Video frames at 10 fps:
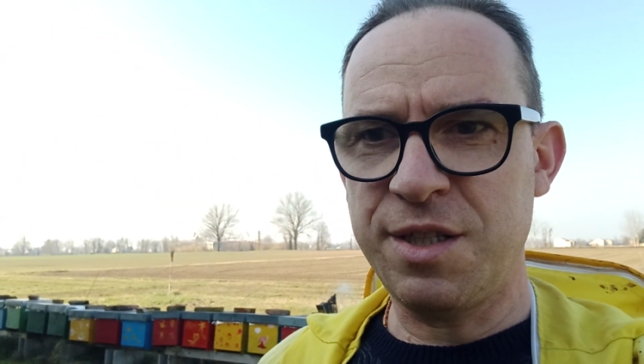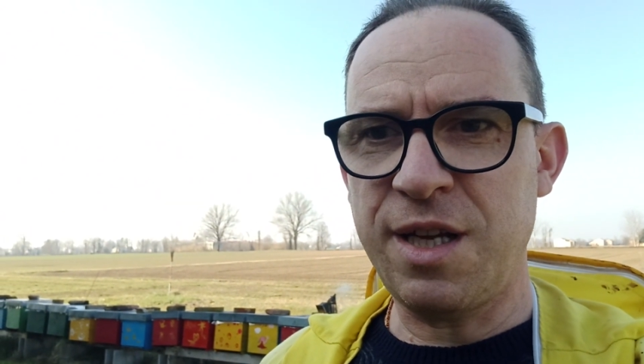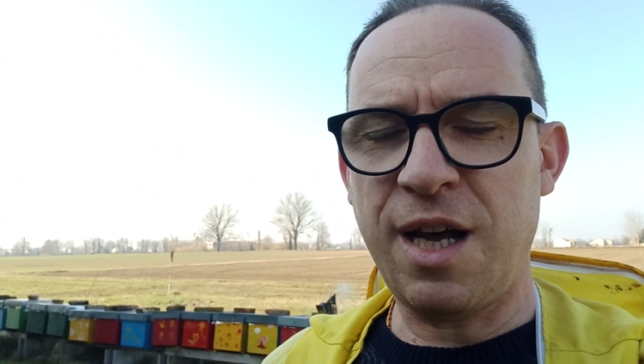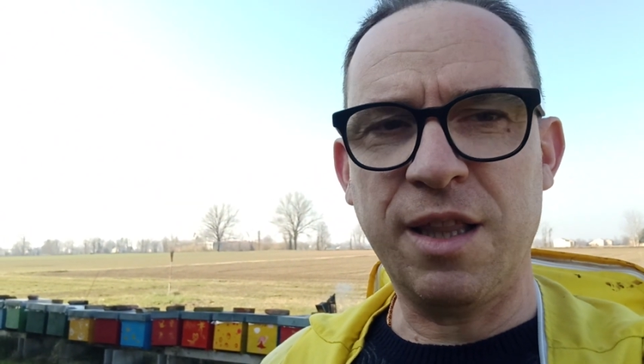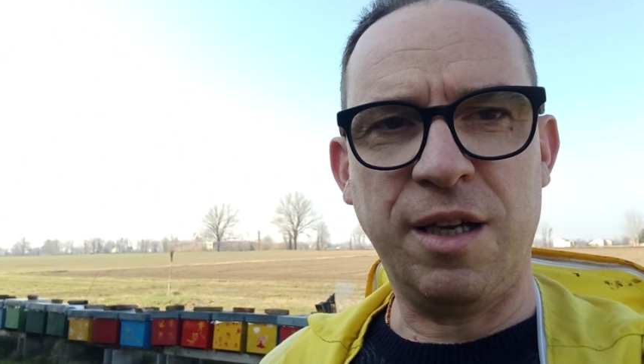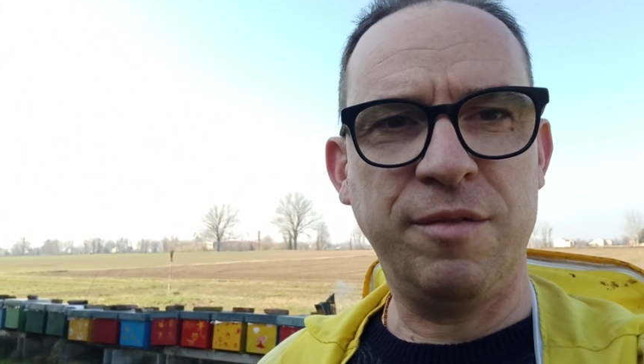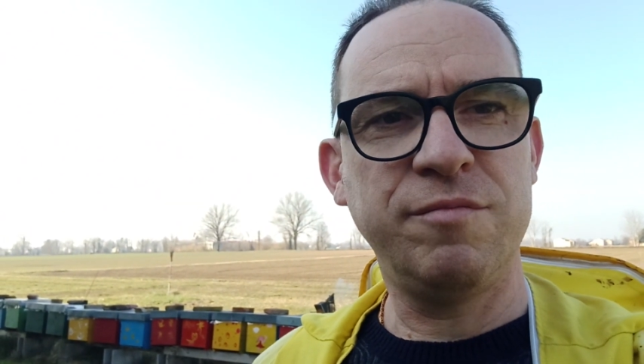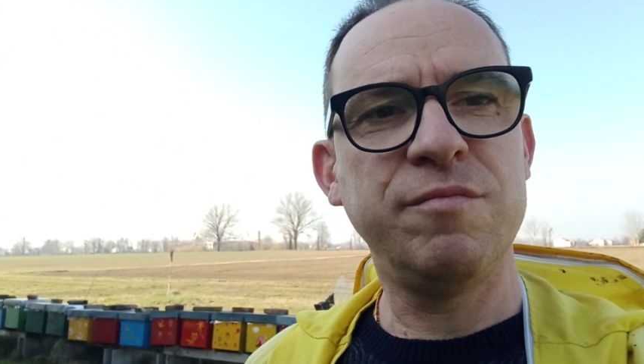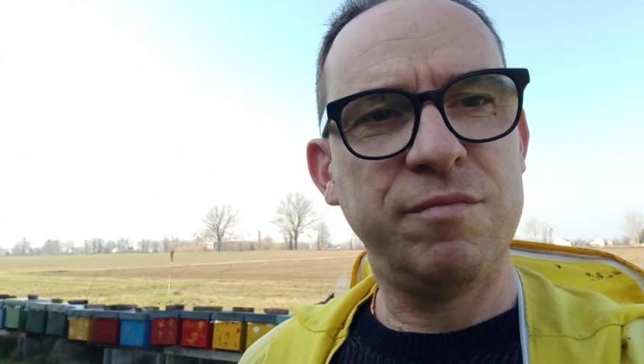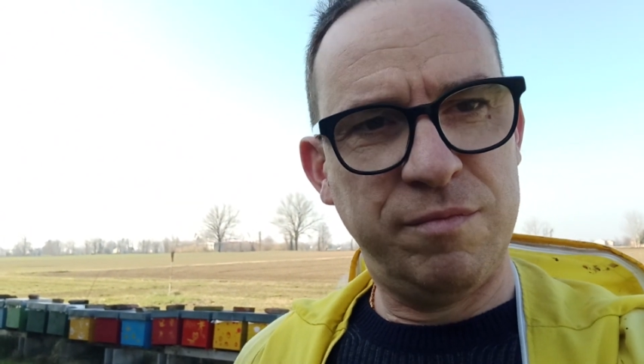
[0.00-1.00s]
stata,
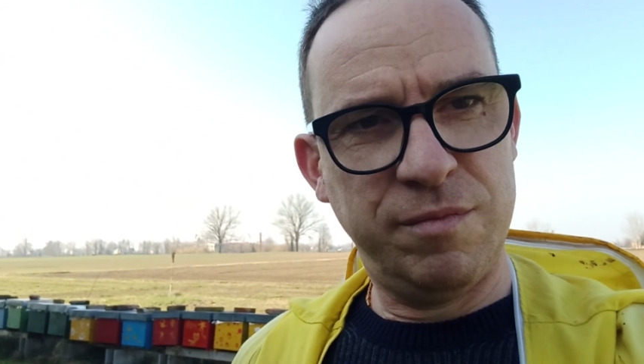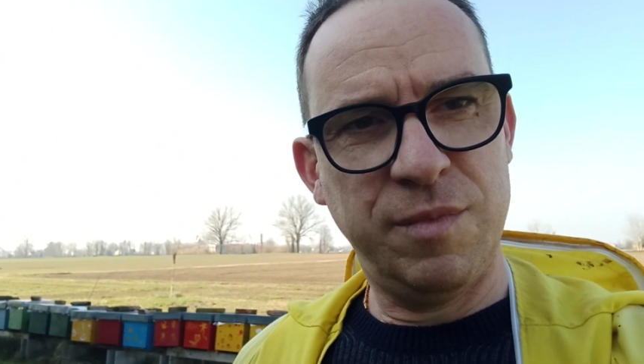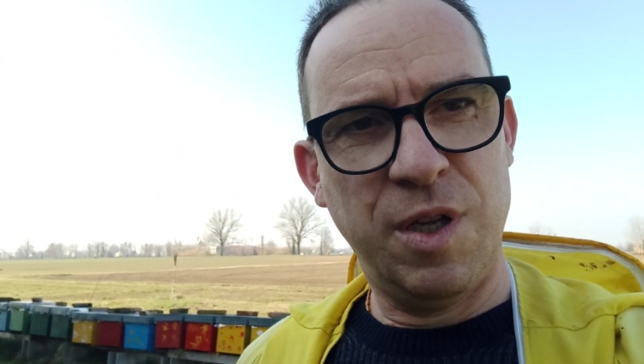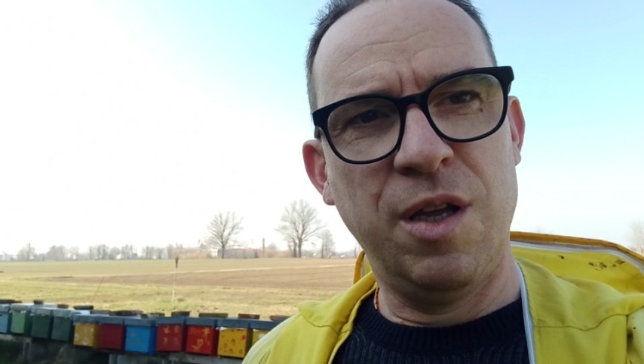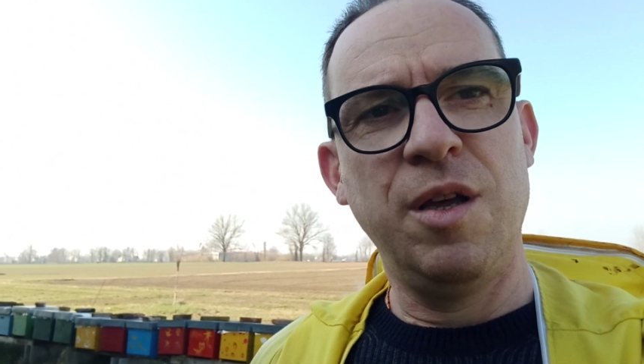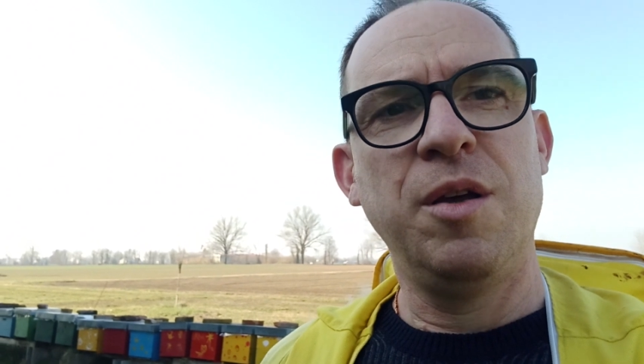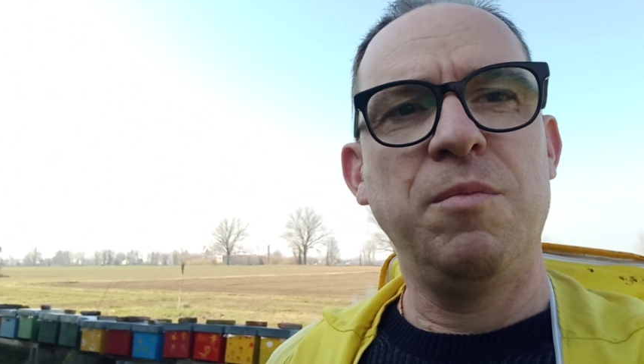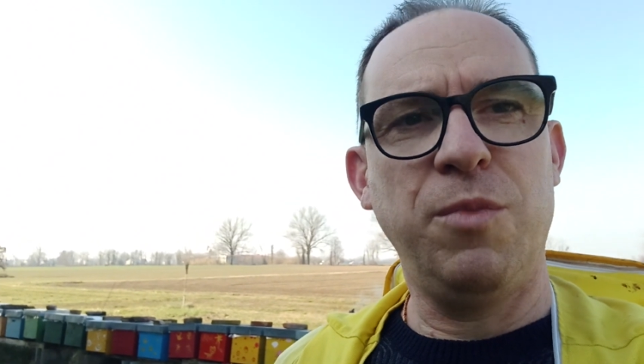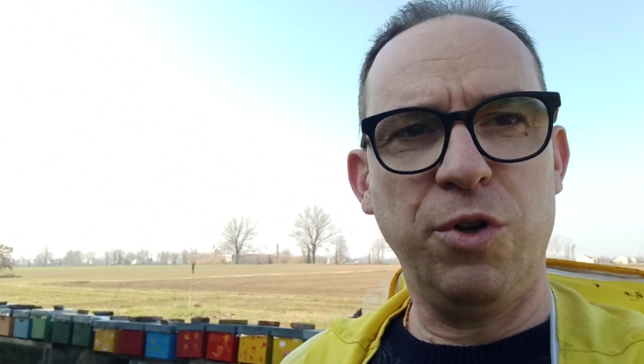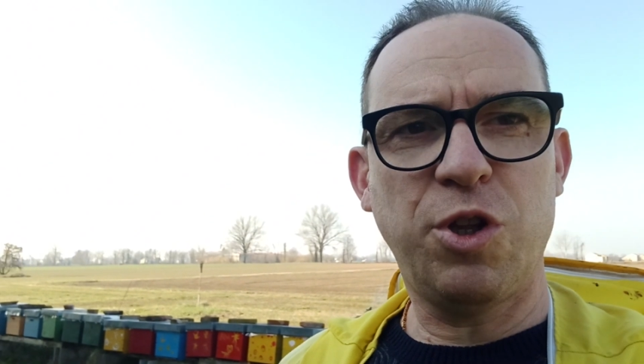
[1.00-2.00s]

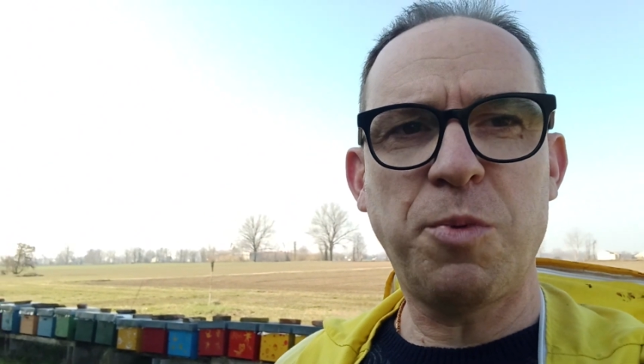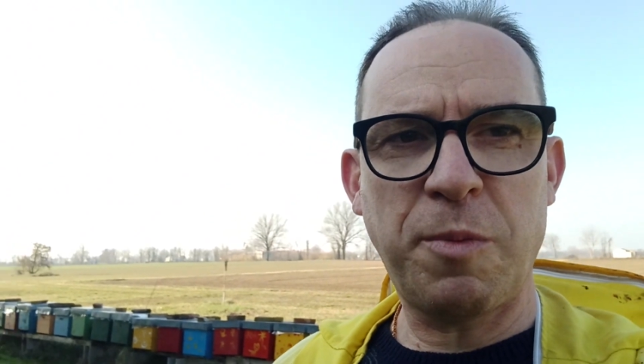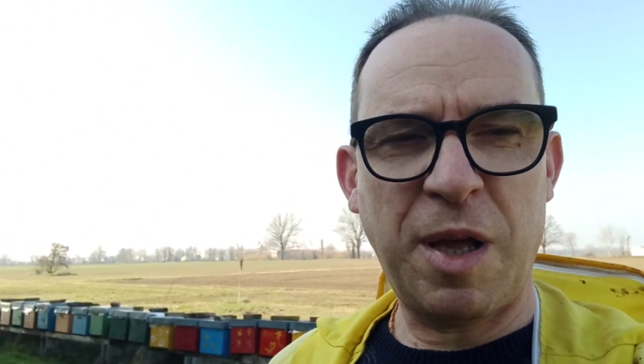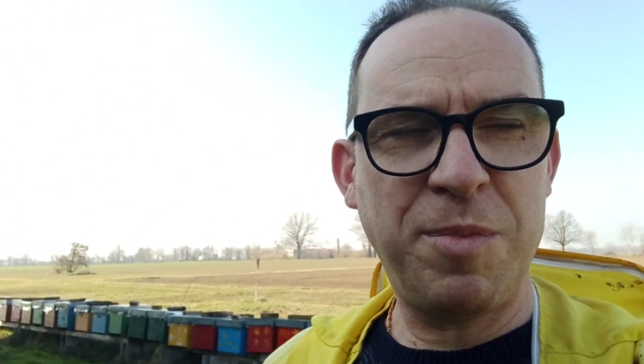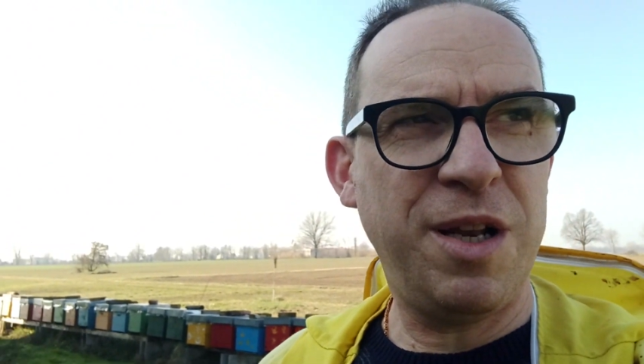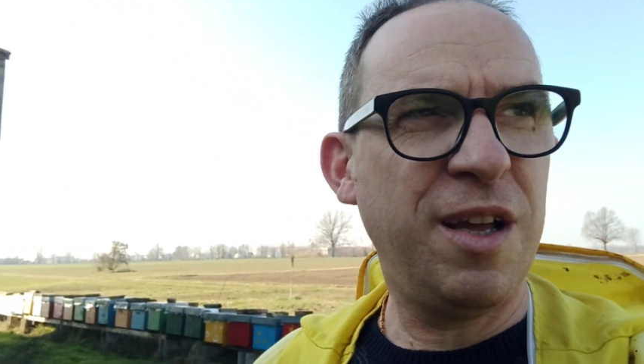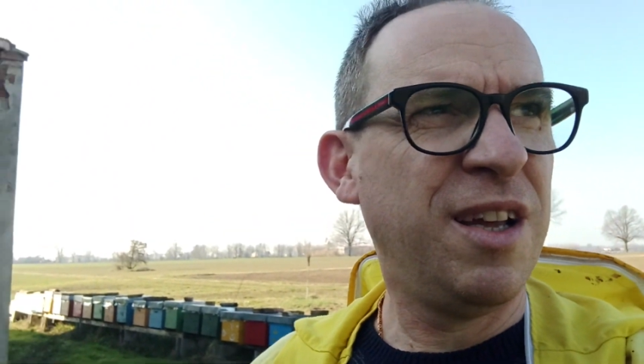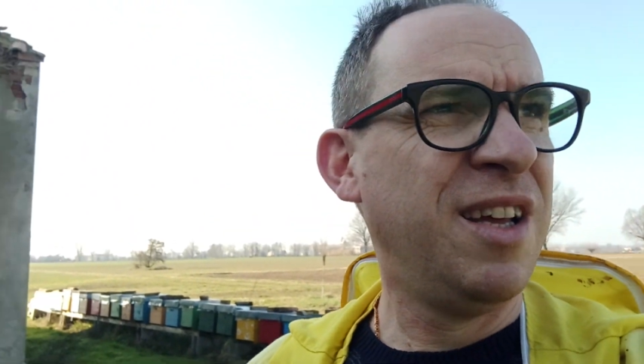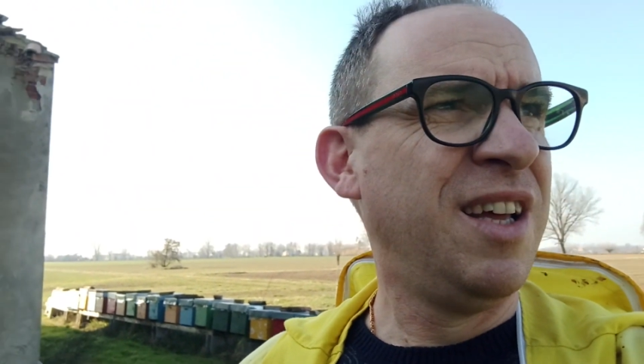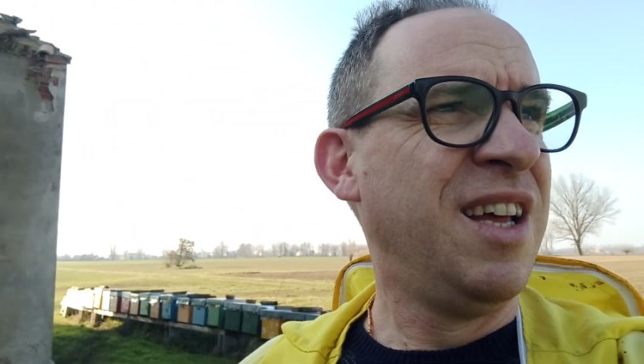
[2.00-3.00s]
molto probabile,